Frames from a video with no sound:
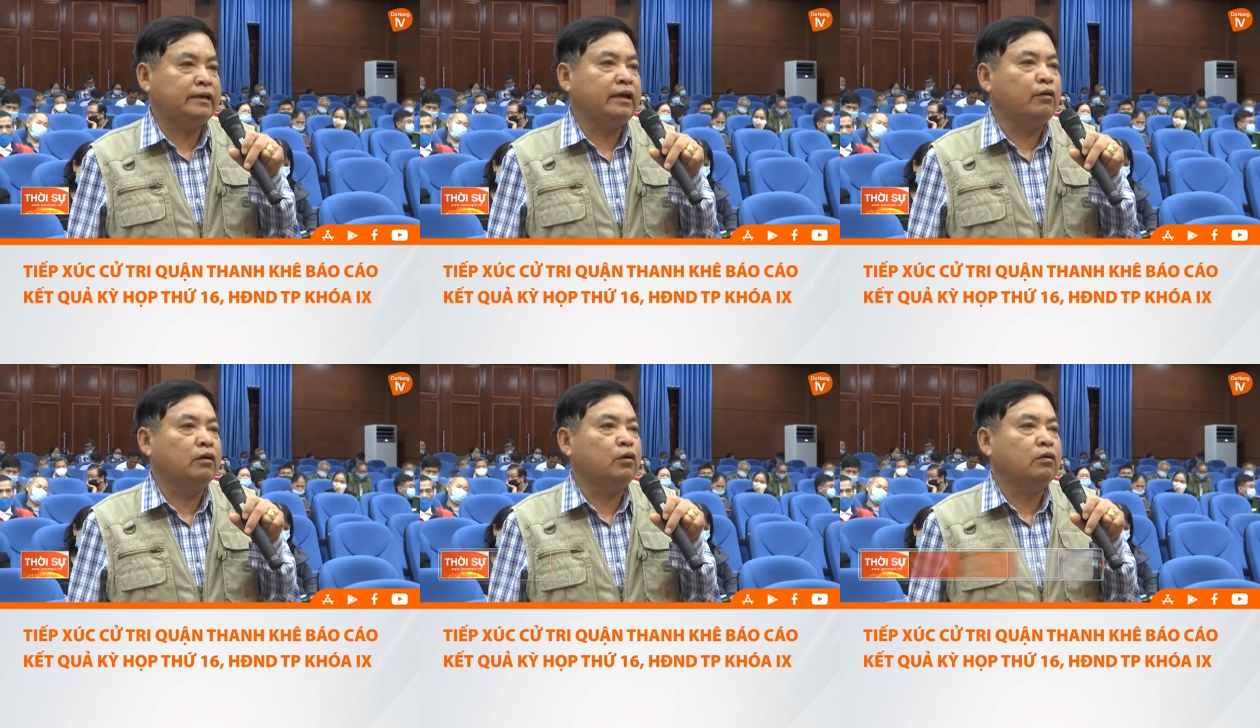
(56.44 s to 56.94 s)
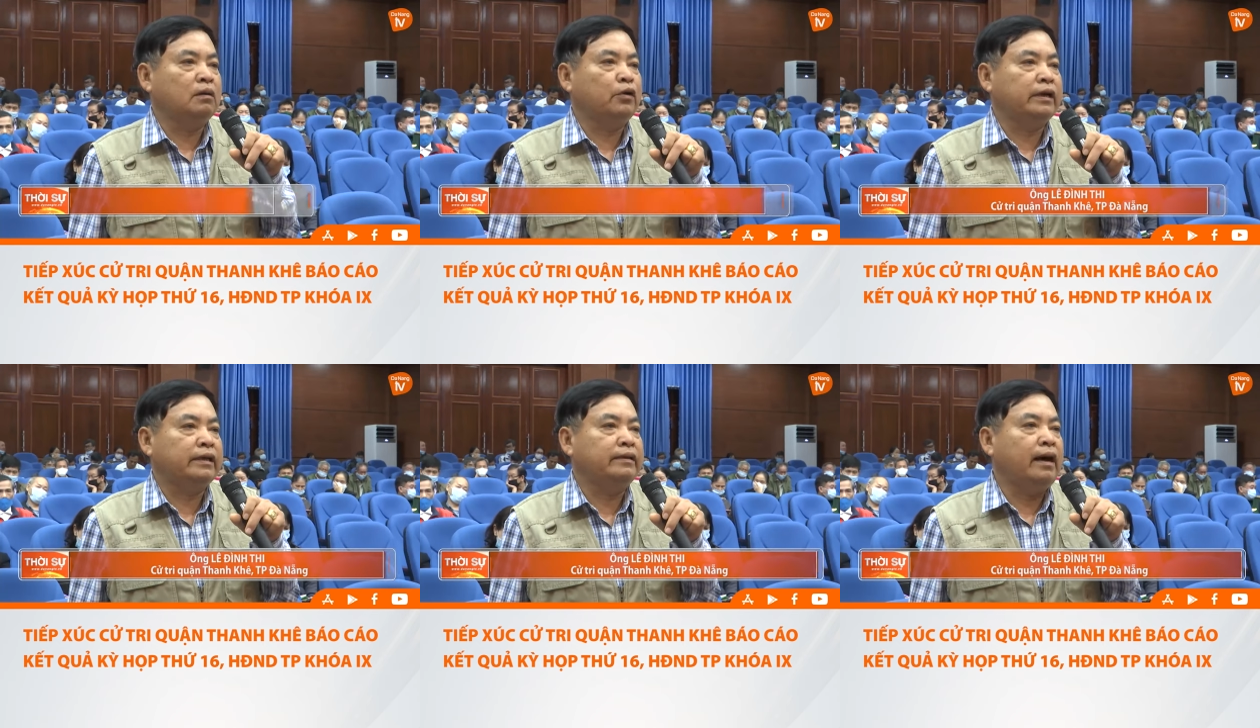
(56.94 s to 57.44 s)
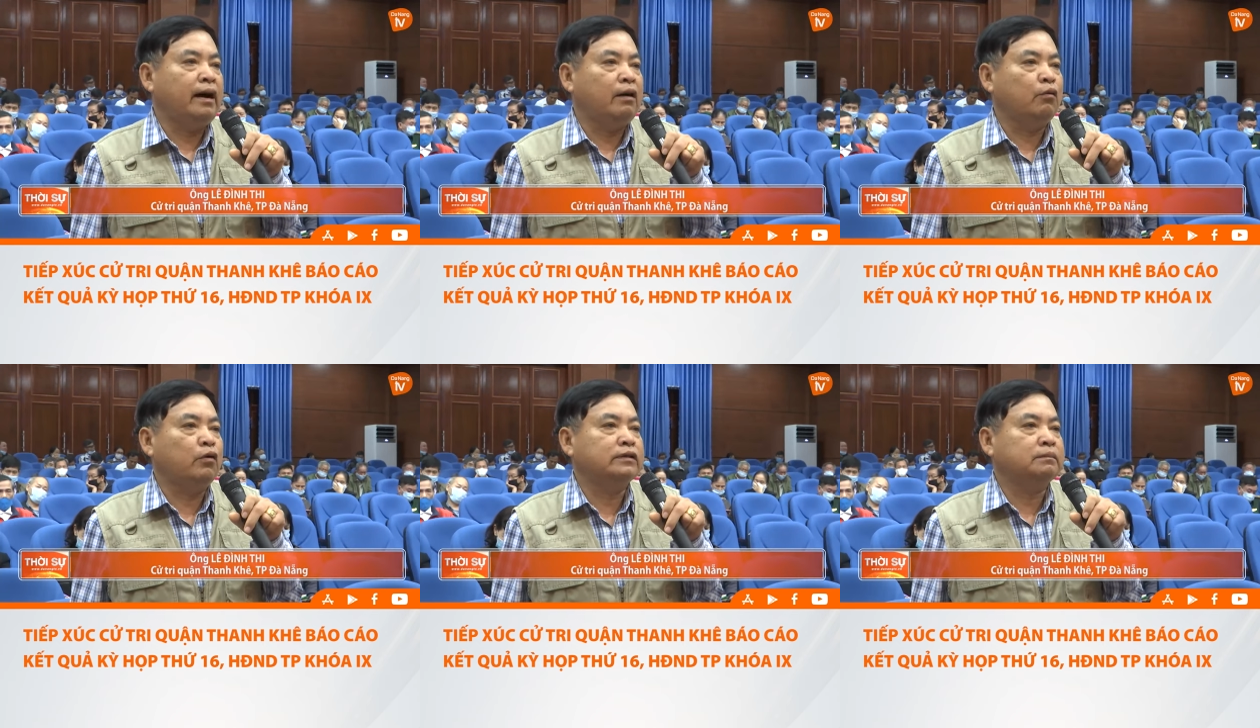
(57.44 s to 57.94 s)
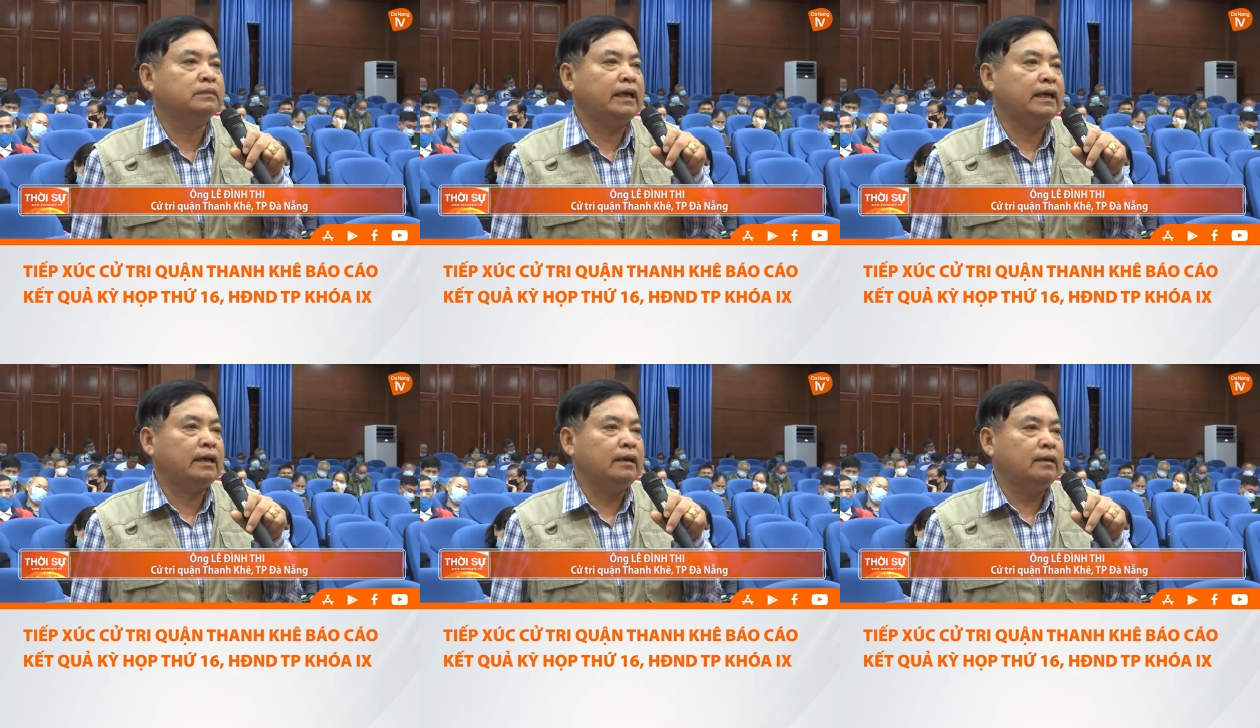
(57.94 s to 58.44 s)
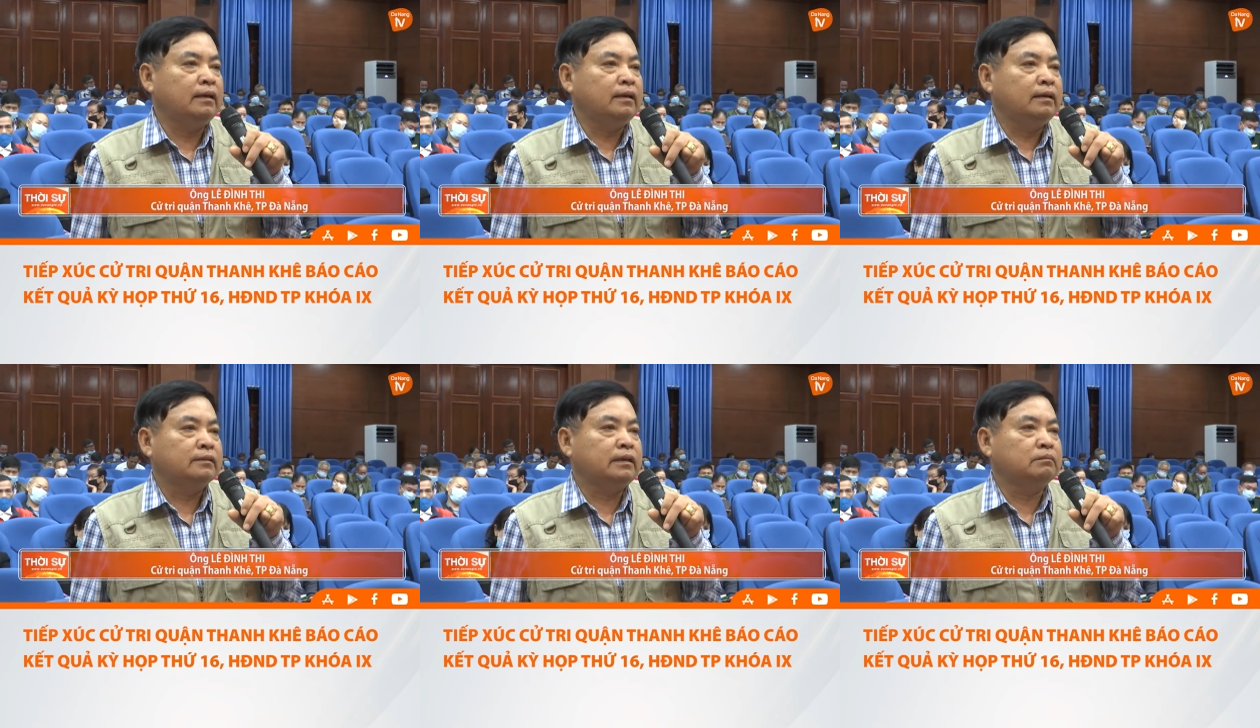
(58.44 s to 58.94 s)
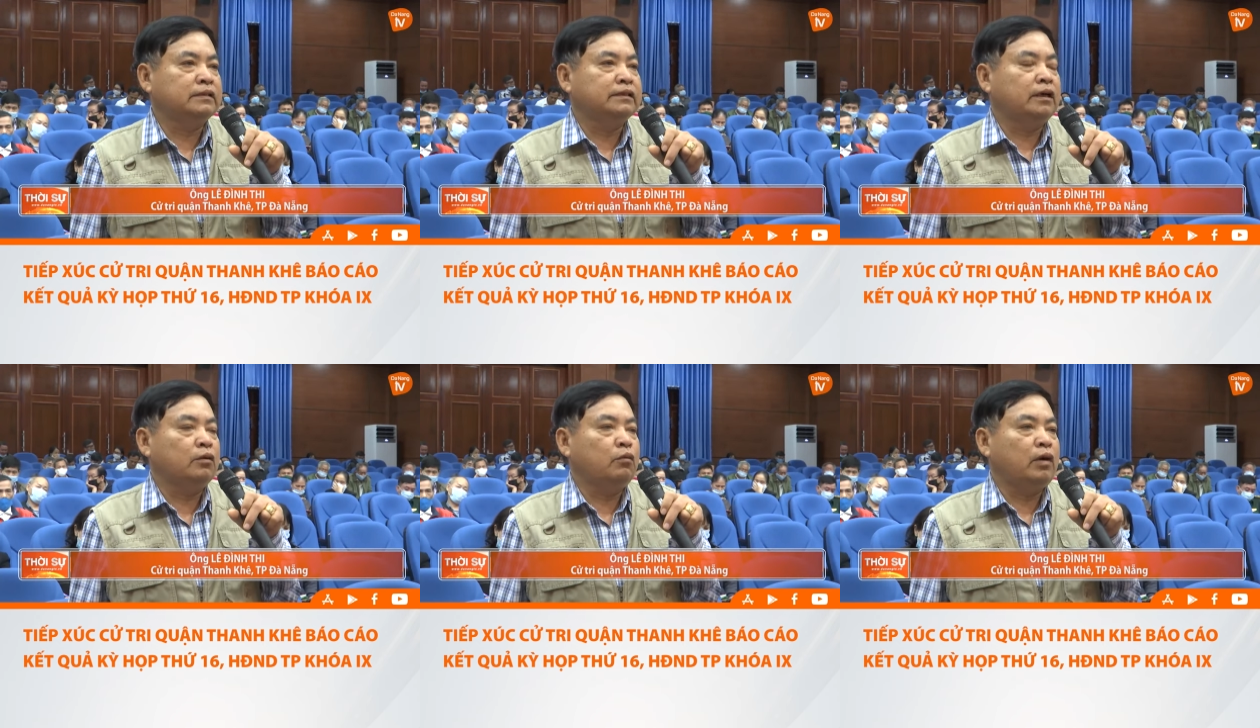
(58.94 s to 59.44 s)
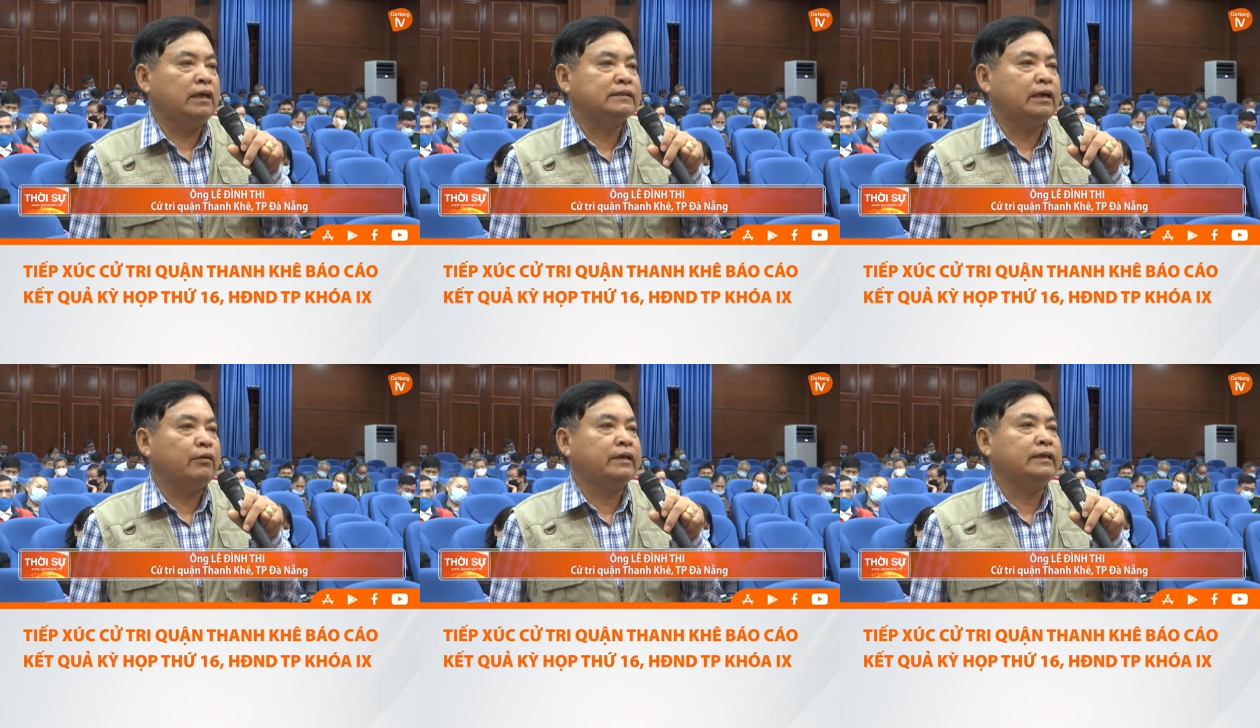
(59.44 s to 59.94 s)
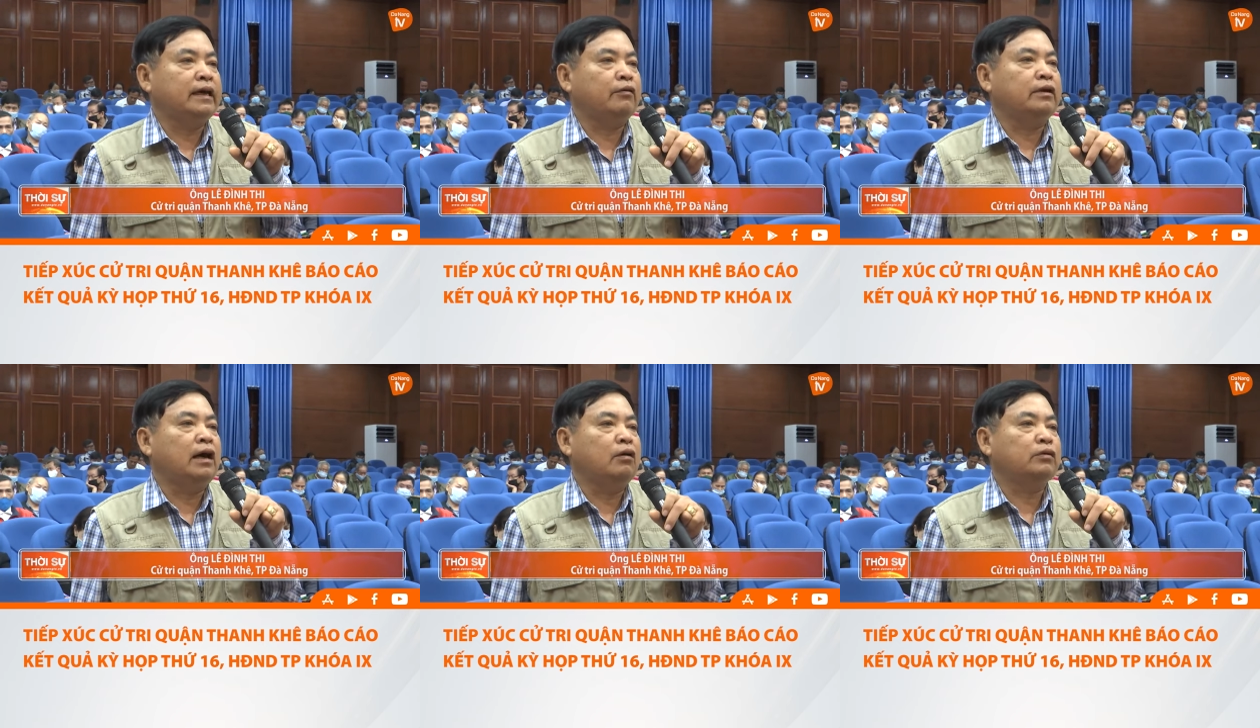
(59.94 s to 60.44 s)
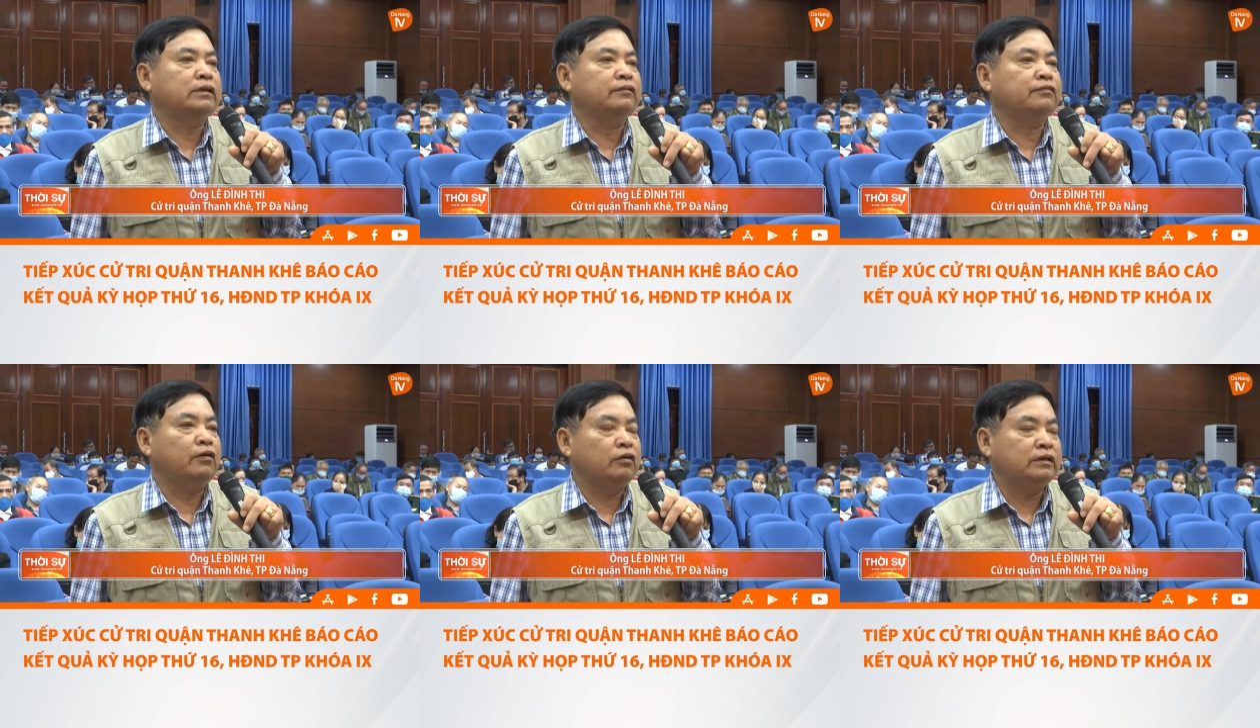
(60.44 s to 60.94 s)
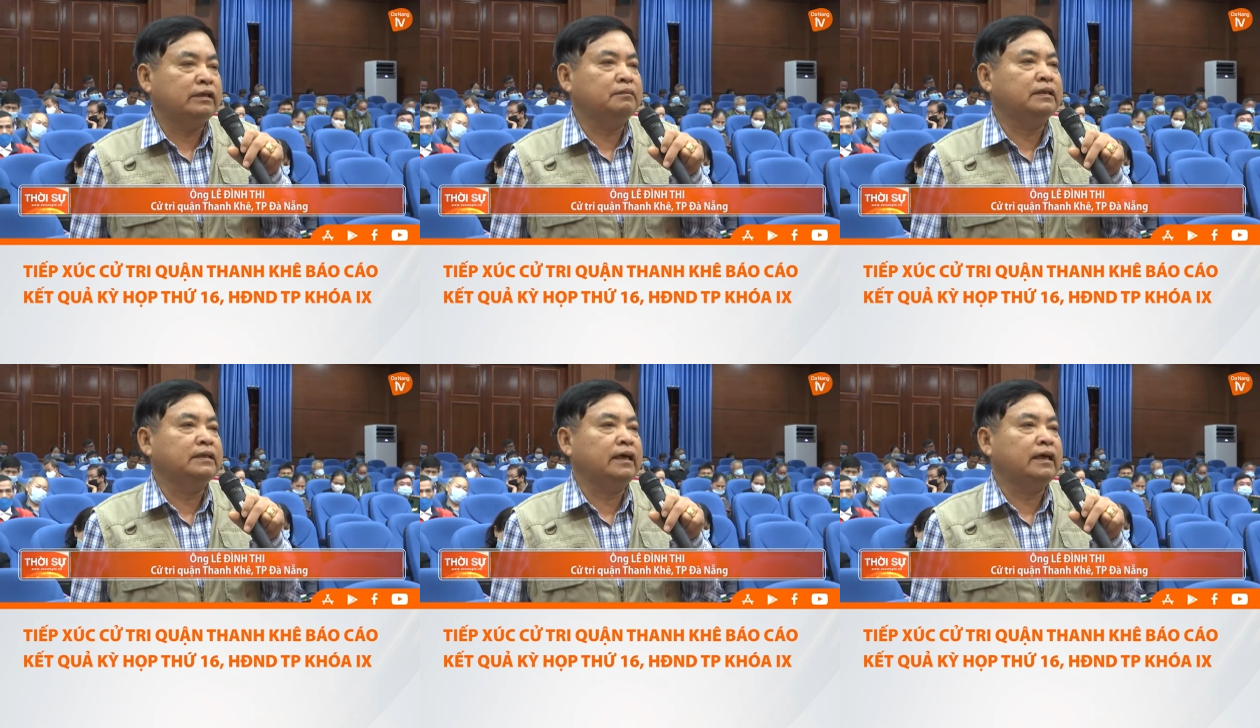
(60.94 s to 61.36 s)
cái đội ngũ cán bộ lãnh đạo của chúng ta trong thời gian qua sau khi đạo đảng của thành phố cho đến bây